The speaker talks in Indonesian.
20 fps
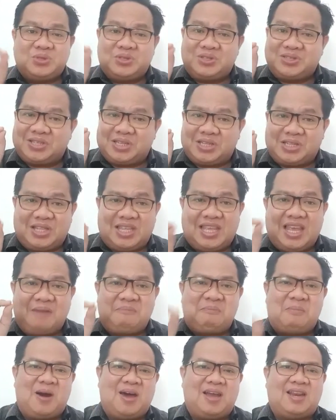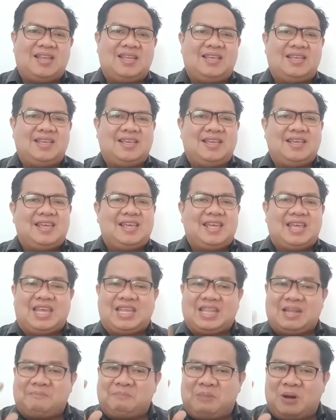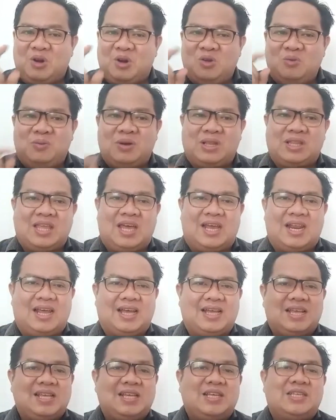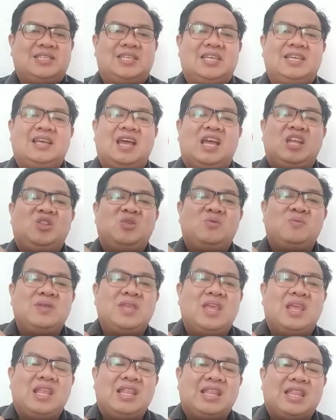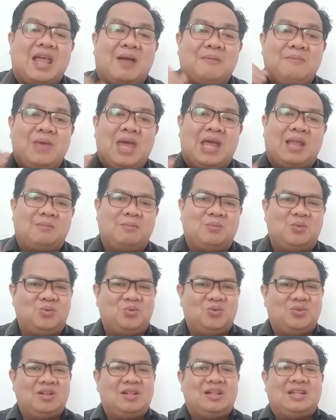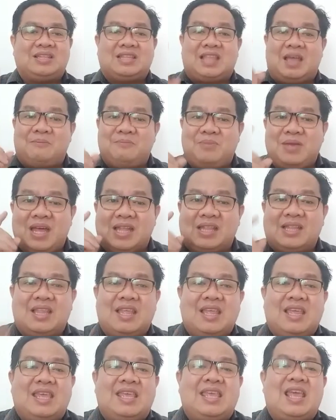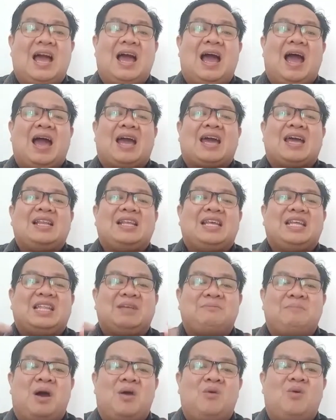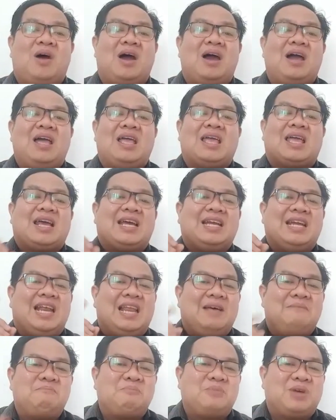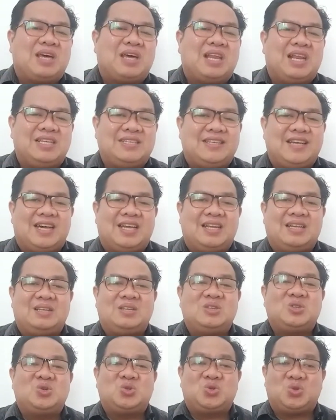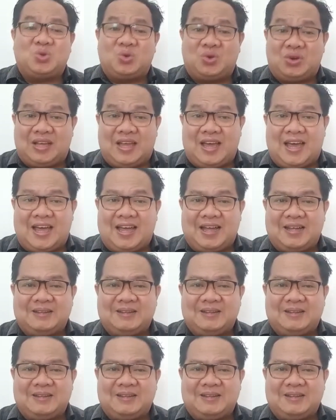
Setiap hari kita perlu bertarak sehingga itu menjadi tabiatmu. Tabiat yang akan kita bawa ke dalam kerajaan surga.